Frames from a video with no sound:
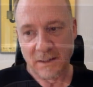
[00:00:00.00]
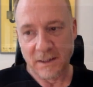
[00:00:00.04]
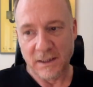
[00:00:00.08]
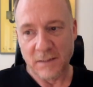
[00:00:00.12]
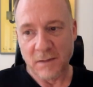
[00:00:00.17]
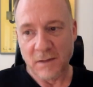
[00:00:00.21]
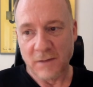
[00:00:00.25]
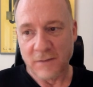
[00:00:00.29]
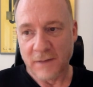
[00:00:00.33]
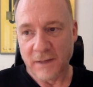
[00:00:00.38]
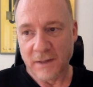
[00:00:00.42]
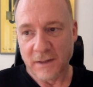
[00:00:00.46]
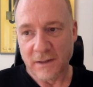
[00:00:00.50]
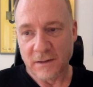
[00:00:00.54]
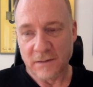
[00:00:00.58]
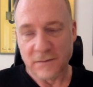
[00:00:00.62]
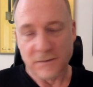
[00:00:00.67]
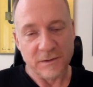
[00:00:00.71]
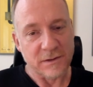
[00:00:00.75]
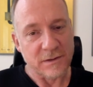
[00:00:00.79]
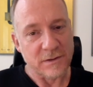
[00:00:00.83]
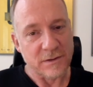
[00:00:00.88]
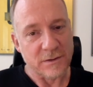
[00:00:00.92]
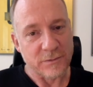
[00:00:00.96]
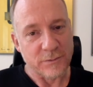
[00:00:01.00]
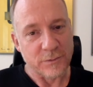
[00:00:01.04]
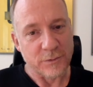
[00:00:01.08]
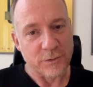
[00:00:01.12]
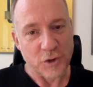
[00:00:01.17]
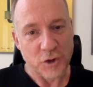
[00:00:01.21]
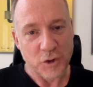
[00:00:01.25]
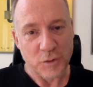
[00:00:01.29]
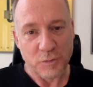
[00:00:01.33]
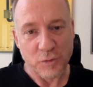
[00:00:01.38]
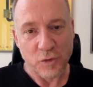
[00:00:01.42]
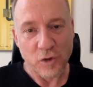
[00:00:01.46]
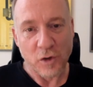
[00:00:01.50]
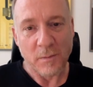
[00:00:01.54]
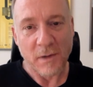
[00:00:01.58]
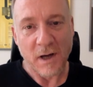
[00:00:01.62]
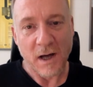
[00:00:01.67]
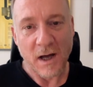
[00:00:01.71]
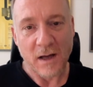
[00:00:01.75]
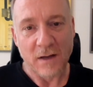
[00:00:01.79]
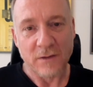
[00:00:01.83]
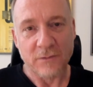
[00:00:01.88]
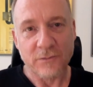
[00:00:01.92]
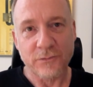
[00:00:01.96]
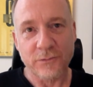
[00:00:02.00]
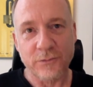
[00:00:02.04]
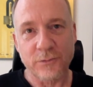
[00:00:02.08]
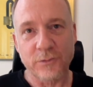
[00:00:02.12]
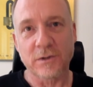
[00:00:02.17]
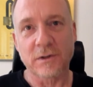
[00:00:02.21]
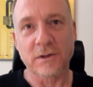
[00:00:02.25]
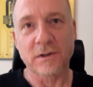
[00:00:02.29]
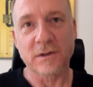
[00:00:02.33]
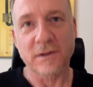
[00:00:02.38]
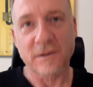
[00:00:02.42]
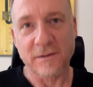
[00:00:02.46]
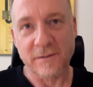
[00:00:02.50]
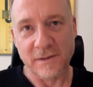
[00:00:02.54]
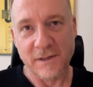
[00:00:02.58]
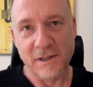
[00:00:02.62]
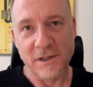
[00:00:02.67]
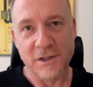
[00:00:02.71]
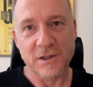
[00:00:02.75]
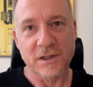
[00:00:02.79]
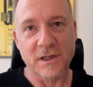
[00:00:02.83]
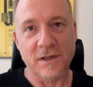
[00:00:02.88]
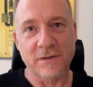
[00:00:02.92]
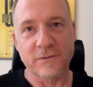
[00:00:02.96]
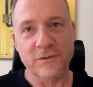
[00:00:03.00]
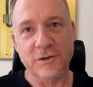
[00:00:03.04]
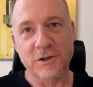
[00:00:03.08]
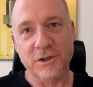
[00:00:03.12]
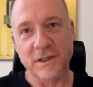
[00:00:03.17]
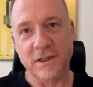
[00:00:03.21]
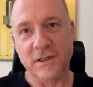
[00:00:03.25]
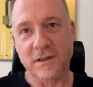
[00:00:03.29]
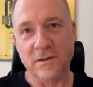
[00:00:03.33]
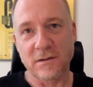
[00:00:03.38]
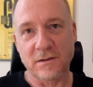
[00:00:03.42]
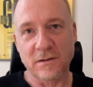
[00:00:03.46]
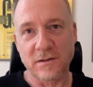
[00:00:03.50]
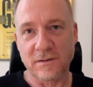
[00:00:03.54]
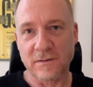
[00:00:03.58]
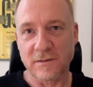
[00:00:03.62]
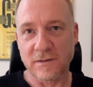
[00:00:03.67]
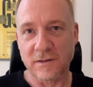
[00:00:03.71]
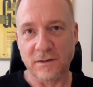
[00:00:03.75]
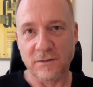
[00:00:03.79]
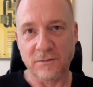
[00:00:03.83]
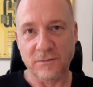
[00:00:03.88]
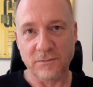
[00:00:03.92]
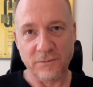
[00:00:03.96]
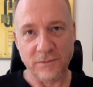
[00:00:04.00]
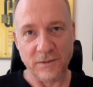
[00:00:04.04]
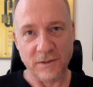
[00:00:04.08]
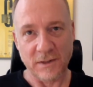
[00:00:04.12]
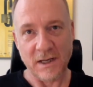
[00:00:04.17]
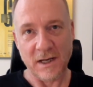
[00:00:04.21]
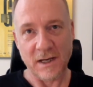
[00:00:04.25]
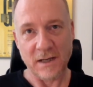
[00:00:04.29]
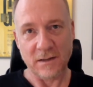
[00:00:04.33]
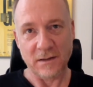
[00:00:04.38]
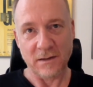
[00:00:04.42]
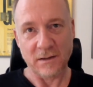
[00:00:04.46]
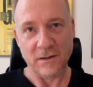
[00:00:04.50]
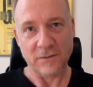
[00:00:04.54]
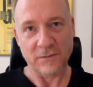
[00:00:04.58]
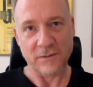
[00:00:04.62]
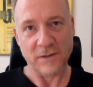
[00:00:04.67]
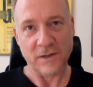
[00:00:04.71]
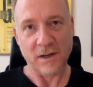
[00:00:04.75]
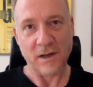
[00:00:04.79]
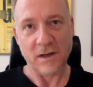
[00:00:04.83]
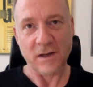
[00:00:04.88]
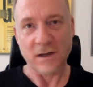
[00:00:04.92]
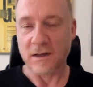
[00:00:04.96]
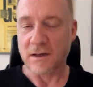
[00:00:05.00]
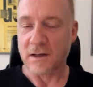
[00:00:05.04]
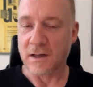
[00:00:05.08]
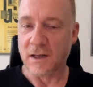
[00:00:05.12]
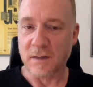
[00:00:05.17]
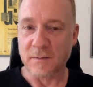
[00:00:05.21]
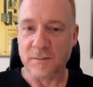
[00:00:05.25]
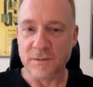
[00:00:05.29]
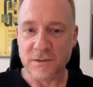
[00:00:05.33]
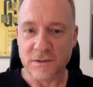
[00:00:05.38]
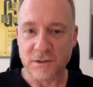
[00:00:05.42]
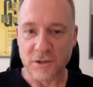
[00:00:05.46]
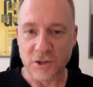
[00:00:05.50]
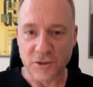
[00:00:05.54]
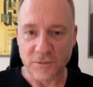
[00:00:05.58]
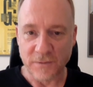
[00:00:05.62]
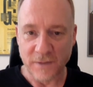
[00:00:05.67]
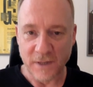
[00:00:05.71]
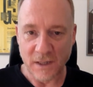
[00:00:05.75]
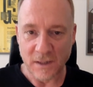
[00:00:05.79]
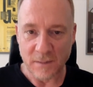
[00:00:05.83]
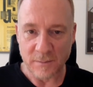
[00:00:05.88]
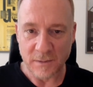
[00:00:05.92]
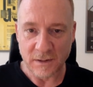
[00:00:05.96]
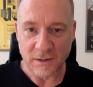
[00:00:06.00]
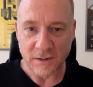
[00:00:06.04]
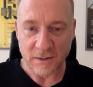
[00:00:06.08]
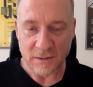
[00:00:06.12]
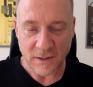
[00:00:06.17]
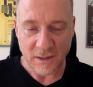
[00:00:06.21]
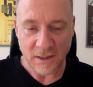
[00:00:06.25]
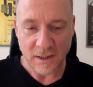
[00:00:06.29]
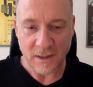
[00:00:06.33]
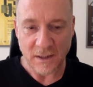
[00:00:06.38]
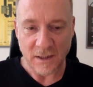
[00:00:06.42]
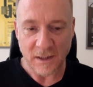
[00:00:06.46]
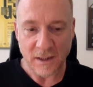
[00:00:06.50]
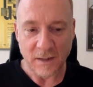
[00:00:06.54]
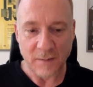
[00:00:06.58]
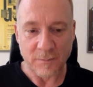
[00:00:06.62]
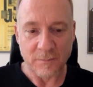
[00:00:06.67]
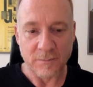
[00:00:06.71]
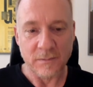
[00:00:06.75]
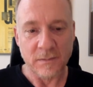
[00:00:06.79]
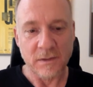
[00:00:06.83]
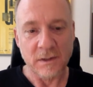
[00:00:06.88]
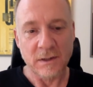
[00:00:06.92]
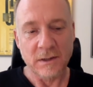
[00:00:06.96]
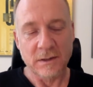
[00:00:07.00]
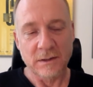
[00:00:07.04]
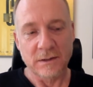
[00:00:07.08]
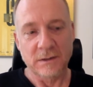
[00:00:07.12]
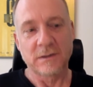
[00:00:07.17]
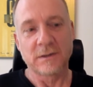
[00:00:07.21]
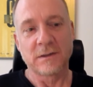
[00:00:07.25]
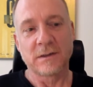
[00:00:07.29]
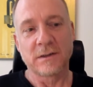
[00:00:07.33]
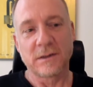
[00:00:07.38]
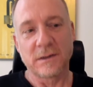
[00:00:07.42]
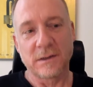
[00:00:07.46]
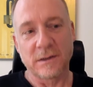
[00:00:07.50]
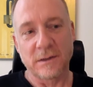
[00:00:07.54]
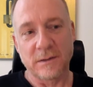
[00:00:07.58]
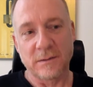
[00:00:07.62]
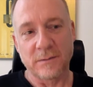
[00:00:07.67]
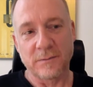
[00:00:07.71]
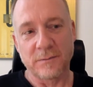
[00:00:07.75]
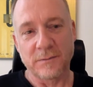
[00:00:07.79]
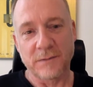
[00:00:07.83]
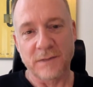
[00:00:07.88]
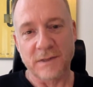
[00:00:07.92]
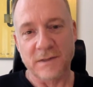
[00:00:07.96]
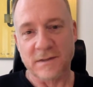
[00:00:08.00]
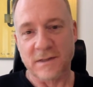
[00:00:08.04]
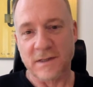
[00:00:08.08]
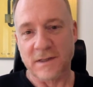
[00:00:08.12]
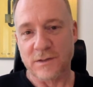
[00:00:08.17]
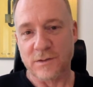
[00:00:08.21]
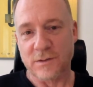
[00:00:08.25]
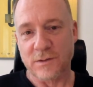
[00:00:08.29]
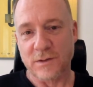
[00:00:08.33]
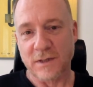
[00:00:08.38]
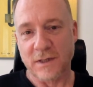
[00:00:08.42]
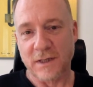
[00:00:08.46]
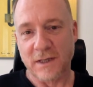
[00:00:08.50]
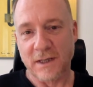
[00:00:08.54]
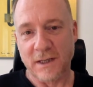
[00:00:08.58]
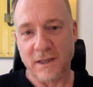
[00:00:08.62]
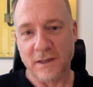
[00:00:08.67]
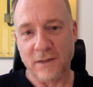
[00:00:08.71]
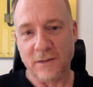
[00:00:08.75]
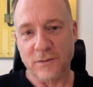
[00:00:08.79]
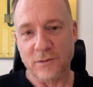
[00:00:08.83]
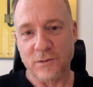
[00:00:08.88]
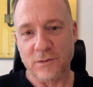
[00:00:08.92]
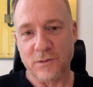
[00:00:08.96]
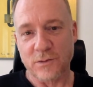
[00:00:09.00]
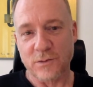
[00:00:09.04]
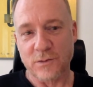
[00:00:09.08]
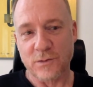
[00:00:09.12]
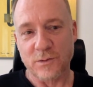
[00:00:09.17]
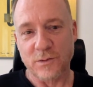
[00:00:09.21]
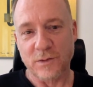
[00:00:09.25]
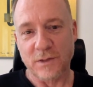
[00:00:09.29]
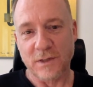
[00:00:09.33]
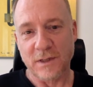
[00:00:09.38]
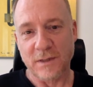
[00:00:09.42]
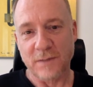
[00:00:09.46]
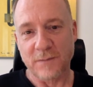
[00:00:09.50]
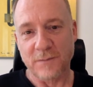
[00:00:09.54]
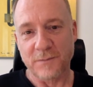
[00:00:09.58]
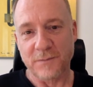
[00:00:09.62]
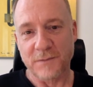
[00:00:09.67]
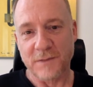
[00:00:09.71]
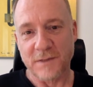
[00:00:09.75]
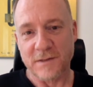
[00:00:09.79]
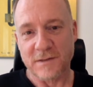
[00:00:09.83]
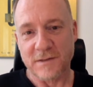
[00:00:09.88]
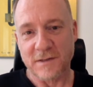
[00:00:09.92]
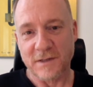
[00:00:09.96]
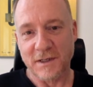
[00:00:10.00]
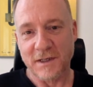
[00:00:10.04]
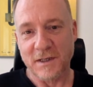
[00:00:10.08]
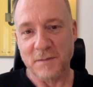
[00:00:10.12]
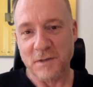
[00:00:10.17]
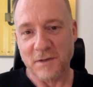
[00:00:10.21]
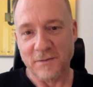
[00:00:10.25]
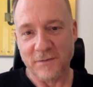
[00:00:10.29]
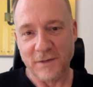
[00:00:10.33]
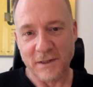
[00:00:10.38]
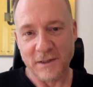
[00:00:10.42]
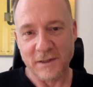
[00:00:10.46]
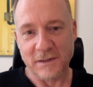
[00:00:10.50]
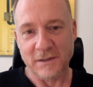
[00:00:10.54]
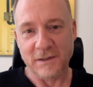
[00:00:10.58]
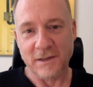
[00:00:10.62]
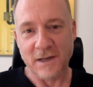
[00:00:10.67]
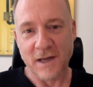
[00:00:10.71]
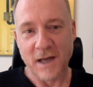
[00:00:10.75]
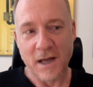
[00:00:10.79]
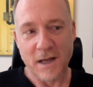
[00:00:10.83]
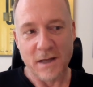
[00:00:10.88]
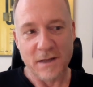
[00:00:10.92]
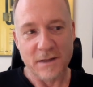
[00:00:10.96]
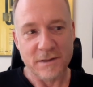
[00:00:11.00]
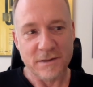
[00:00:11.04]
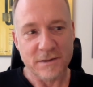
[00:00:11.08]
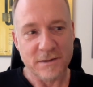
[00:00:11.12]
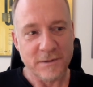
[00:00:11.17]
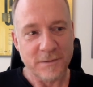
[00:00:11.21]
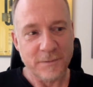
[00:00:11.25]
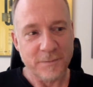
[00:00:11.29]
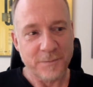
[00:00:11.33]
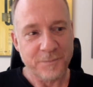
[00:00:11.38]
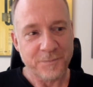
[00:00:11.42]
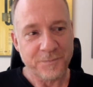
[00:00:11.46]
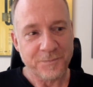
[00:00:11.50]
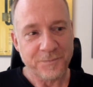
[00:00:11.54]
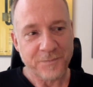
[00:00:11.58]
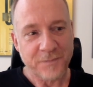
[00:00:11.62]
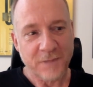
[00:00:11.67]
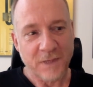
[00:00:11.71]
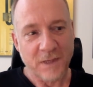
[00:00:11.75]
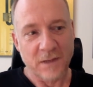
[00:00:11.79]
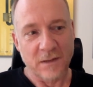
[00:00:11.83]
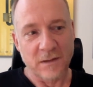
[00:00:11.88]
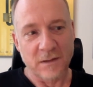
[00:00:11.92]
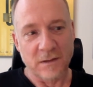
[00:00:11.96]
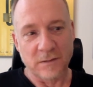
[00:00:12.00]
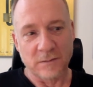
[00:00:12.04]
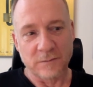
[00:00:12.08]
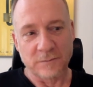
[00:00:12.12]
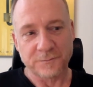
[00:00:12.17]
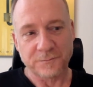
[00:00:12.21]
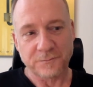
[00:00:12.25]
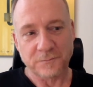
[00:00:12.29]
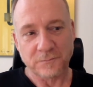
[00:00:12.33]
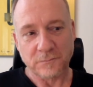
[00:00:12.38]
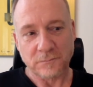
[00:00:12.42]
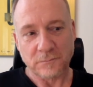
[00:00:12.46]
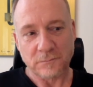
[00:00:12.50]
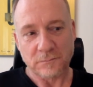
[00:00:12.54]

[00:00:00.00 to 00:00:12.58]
Klimawandel wird inzwischen spürbar für Gesellschaftsschichten, die sich vielleicht in den vergangenen Jahren ein bisschen schwer damit getan haben, ähm, das anzuerkennen und zuzugeben, dass der Klimawandel da ist. Ähm,